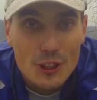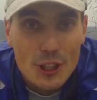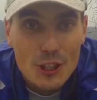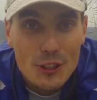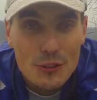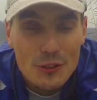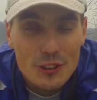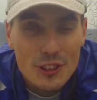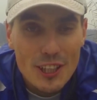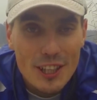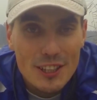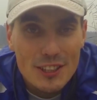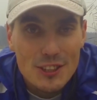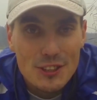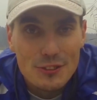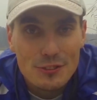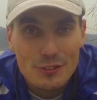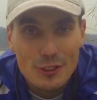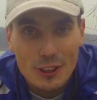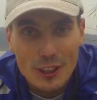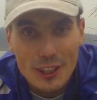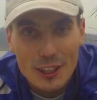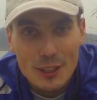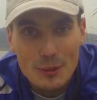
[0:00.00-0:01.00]
Cześć, witajcie
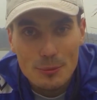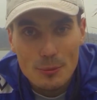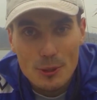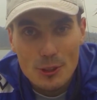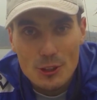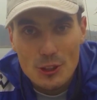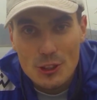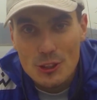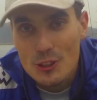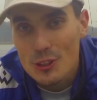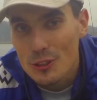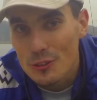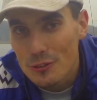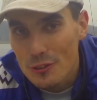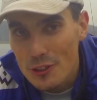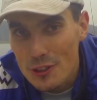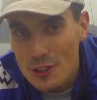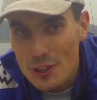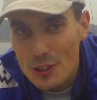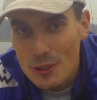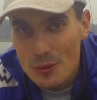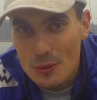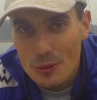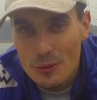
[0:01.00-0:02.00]
w kolejnym odcinku
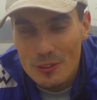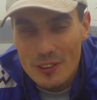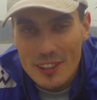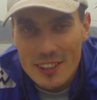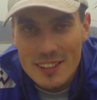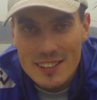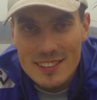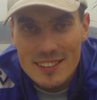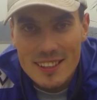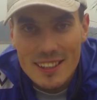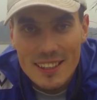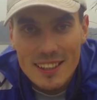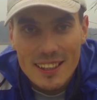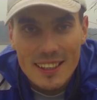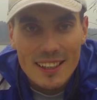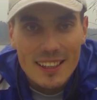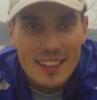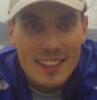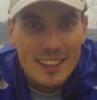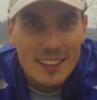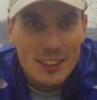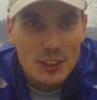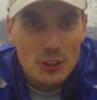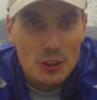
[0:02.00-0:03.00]
Fishing with Face.
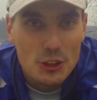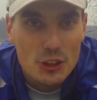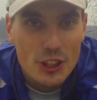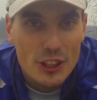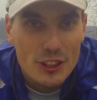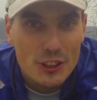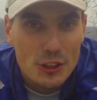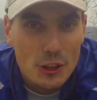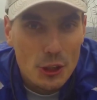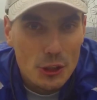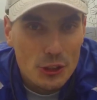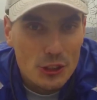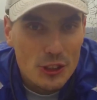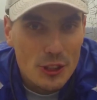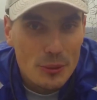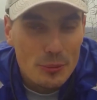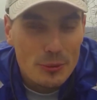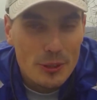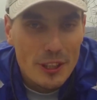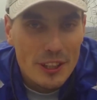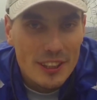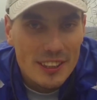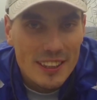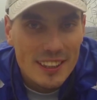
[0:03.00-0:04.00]
dzisiaj troszkę
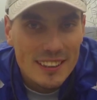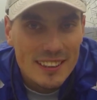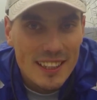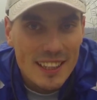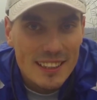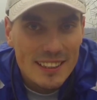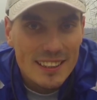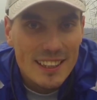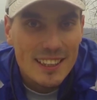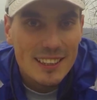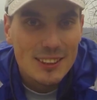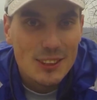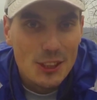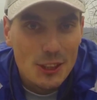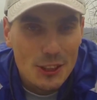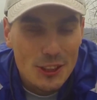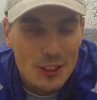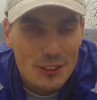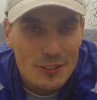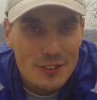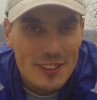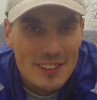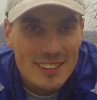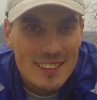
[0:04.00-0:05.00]
mniej gadania,
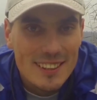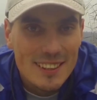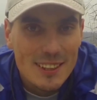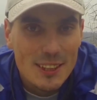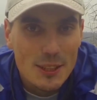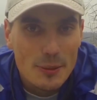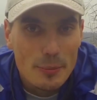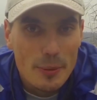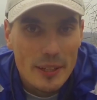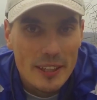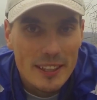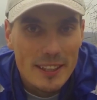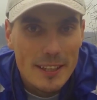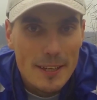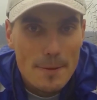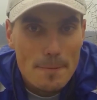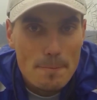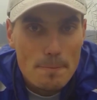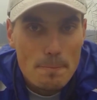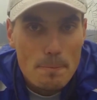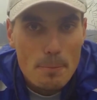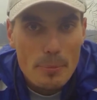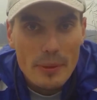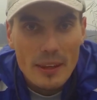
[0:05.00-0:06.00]
trochę więcej rybek.
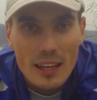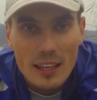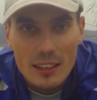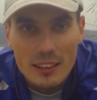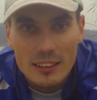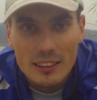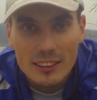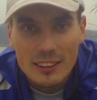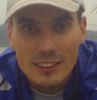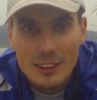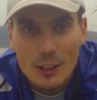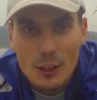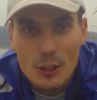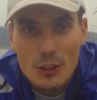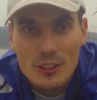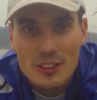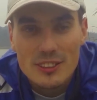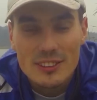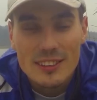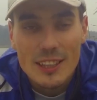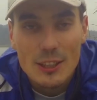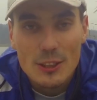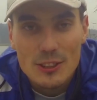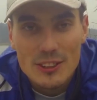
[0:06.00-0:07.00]
E,
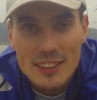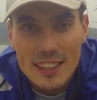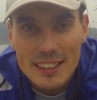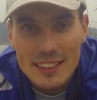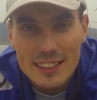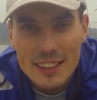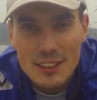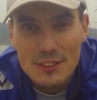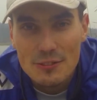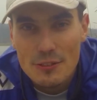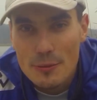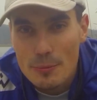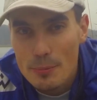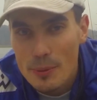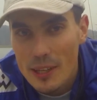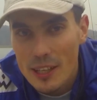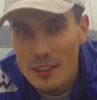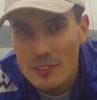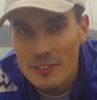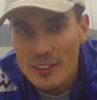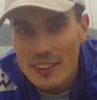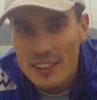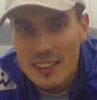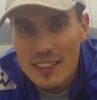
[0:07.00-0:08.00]
na ostatniej
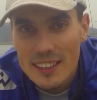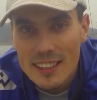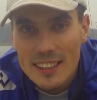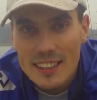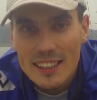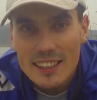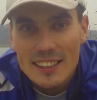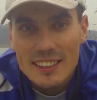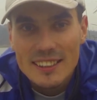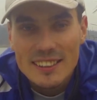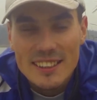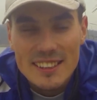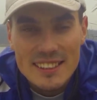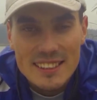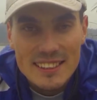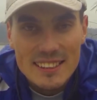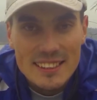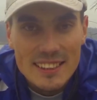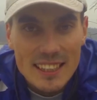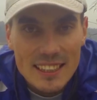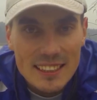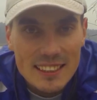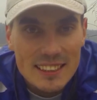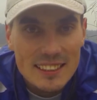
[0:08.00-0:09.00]
wyprawie
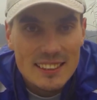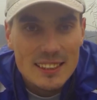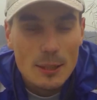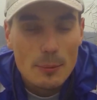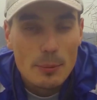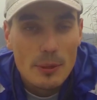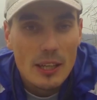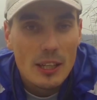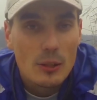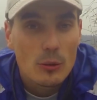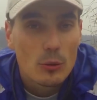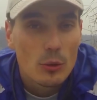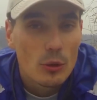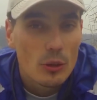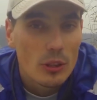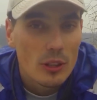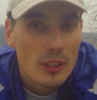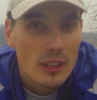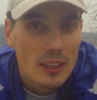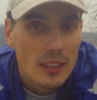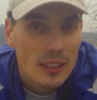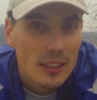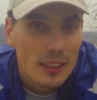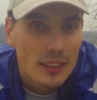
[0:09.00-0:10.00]
niestety
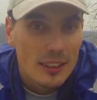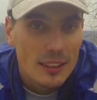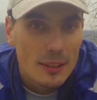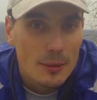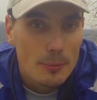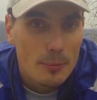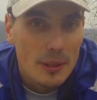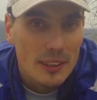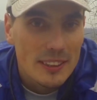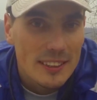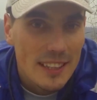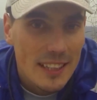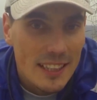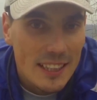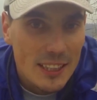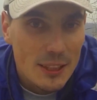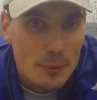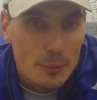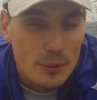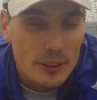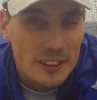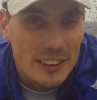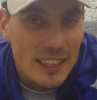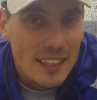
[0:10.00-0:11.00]
zabrakło e,
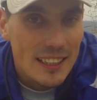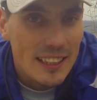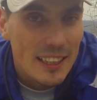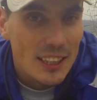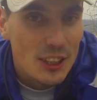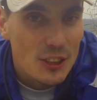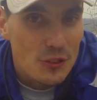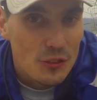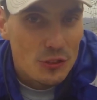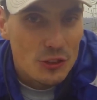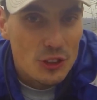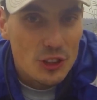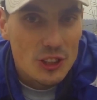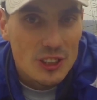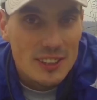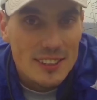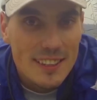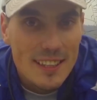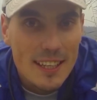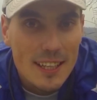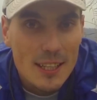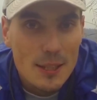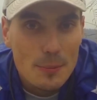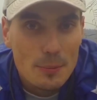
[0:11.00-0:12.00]
baterii, by nagrać
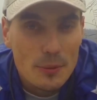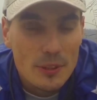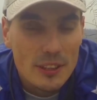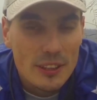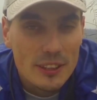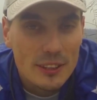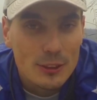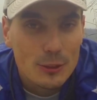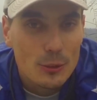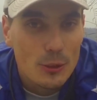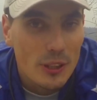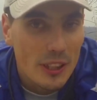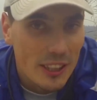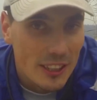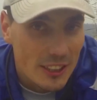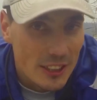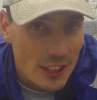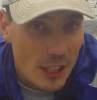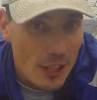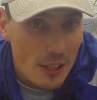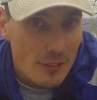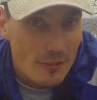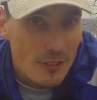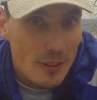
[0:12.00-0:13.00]
wszystkie rybki, które
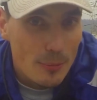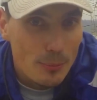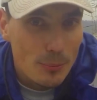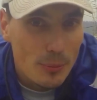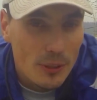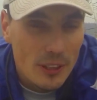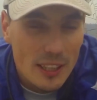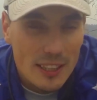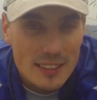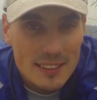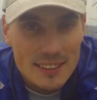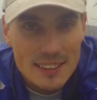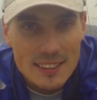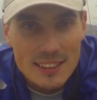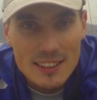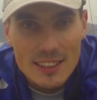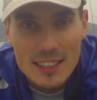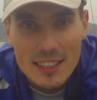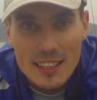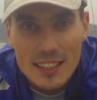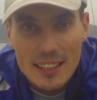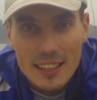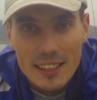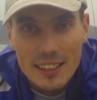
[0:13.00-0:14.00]
chciałem Wam
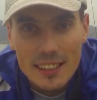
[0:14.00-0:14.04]
pokazać.